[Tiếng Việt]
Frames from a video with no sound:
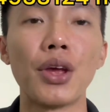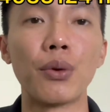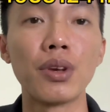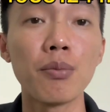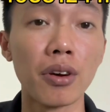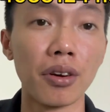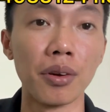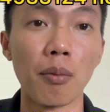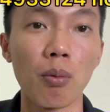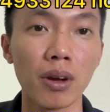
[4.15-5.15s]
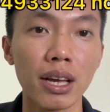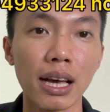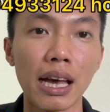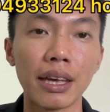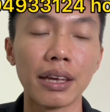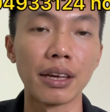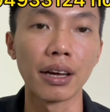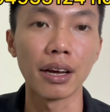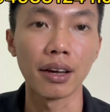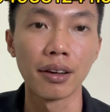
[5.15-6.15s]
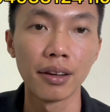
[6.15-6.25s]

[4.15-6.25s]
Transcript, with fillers: thiệu với mọi người một cái cây à,